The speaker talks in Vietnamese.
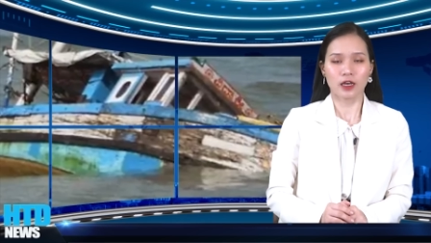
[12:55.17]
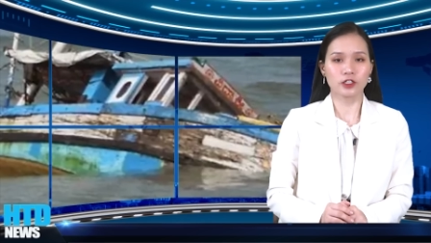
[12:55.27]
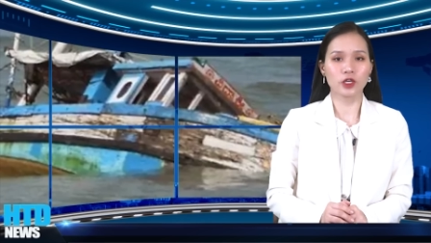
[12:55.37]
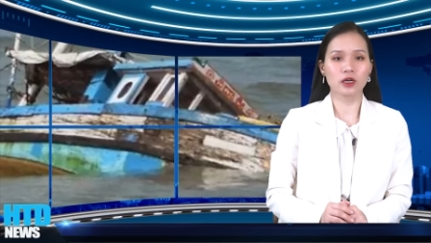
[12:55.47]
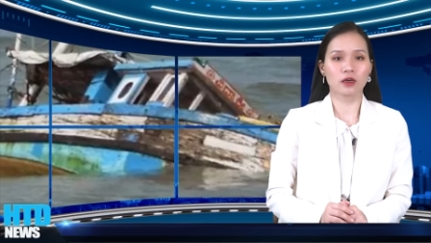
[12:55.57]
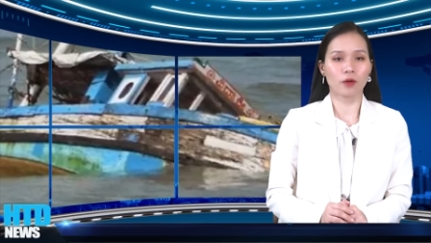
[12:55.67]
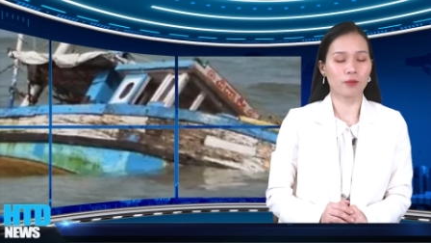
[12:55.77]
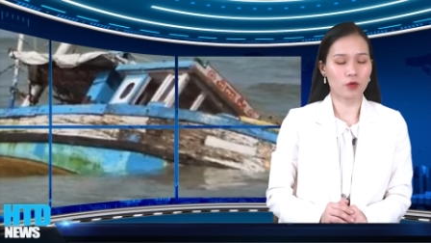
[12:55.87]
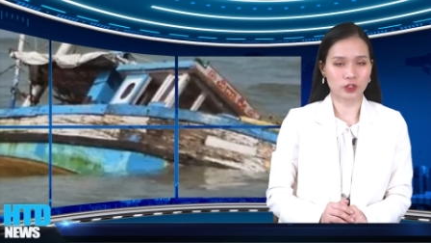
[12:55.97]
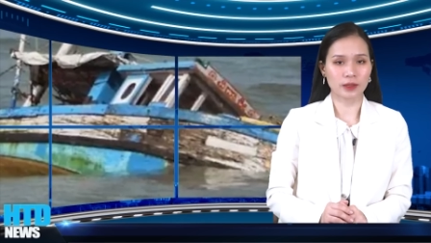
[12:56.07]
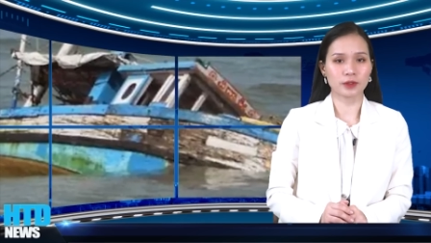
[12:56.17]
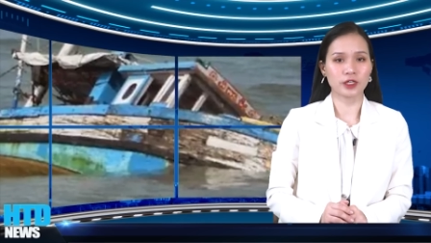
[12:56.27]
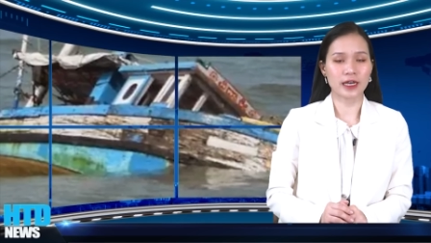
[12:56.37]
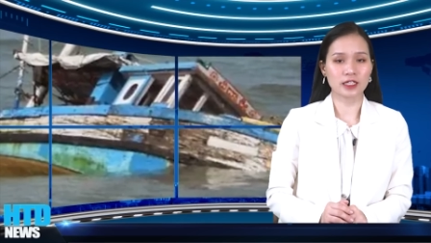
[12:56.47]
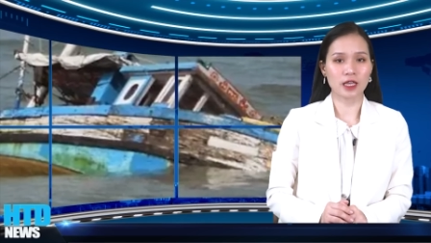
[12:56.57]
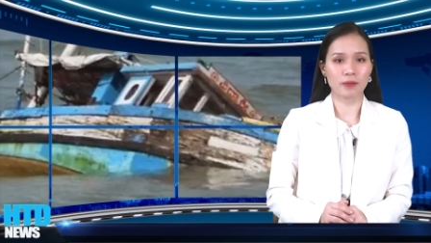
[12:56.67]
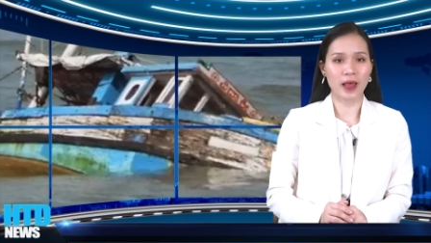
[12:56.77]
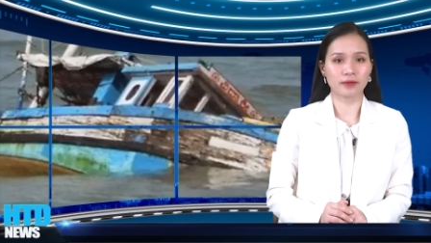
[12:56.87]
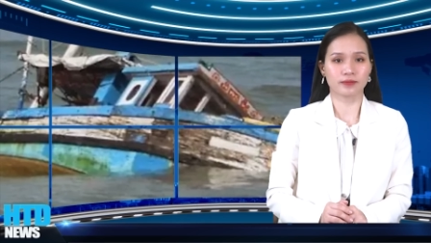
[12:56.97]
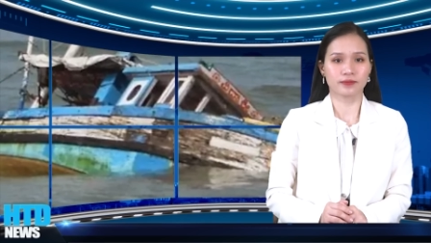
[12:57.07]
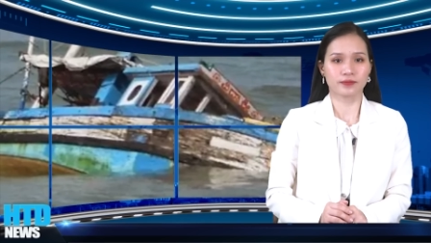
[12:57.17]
Ít nhất 100 người đã thiệt mạng.